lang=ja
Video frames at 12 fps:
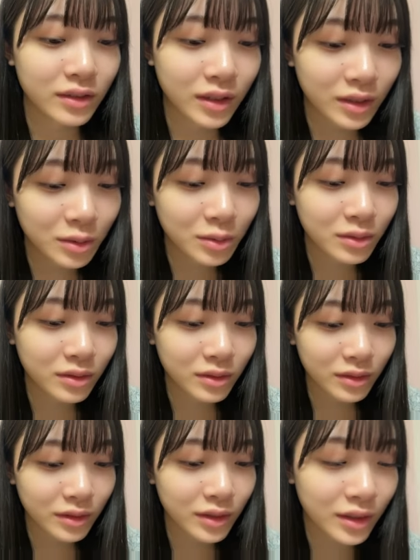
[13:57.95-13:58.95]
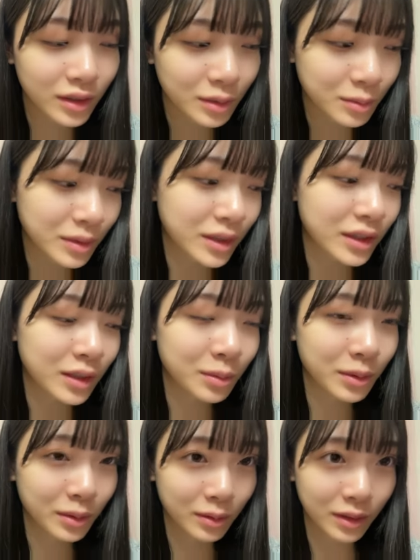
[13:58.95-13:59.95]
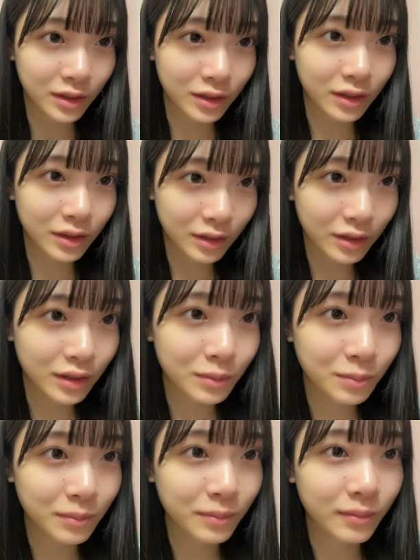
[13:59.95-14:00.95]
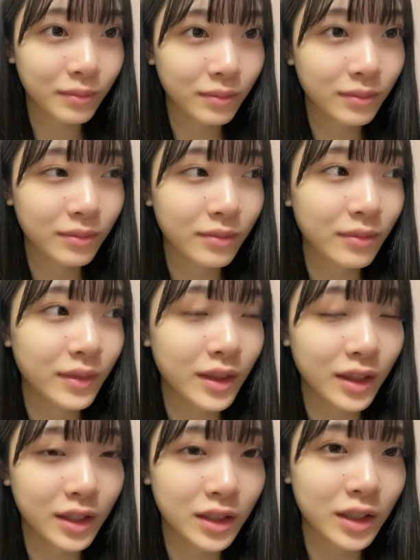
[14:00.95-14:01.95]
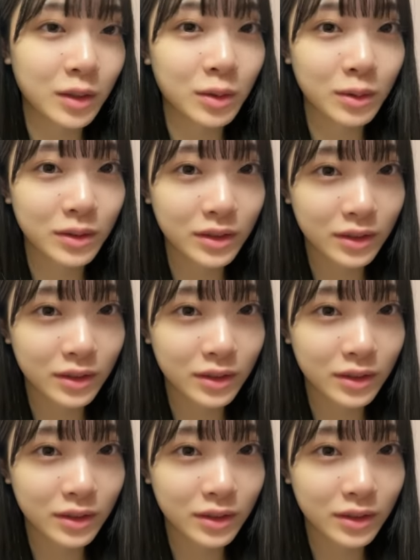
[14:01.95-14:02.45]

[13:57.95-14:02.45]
あそうはるかもね手袋買ったんだ明日届く